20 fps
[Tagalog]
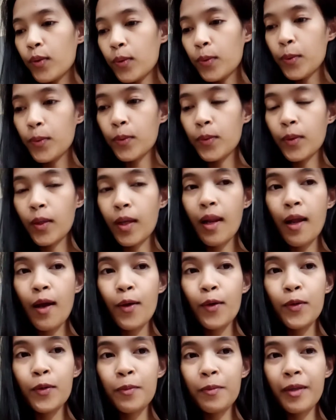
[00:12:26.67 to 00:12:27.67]
Whew, kailangan
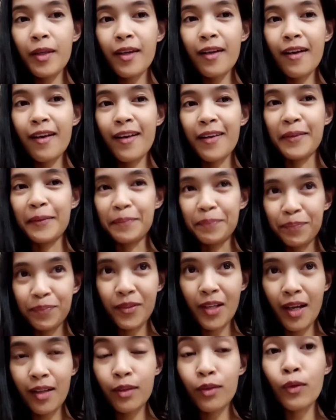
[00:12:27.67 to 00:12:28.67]
ko huminga.
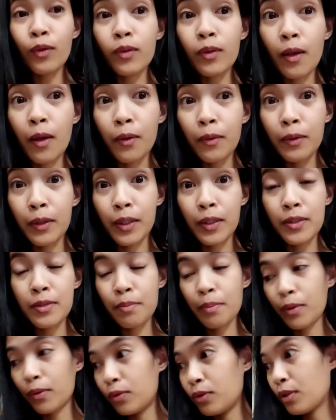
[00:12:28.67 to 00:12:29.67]
Naantok na ako guys.
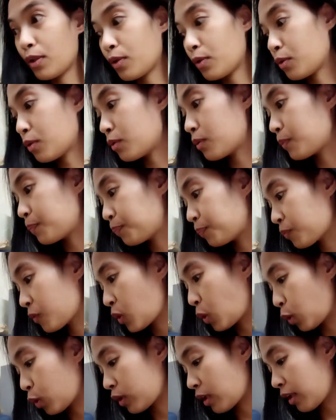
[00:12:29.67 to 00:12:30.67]
Pagod na yung
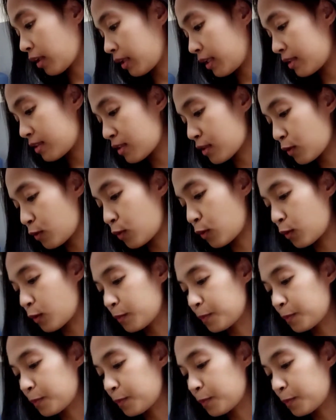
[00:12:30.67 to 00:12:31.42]
contact lens ko.